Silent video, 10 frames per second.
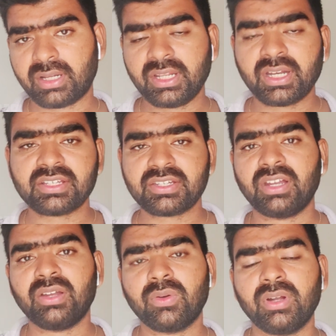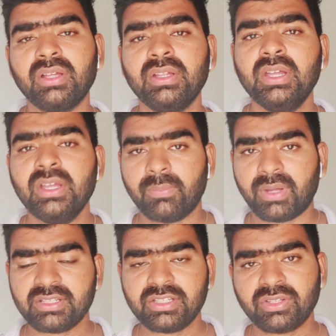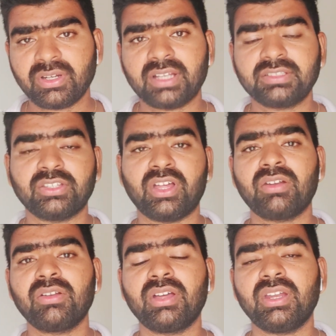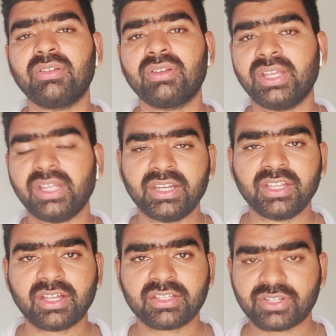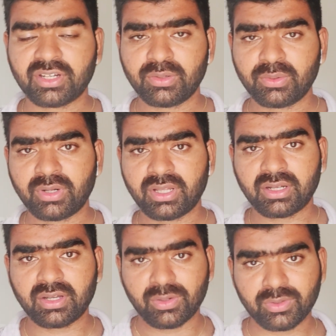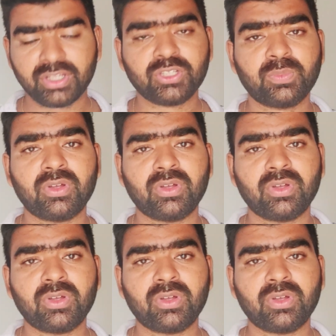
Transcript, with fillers: అన్ని రాష్ట్రాల్లో కూడా పరిస్థితులు కాస్త దారుణంగానే ఉన్నాయి అన్ని రాష్ట్రాలు కూడా కరోనాతో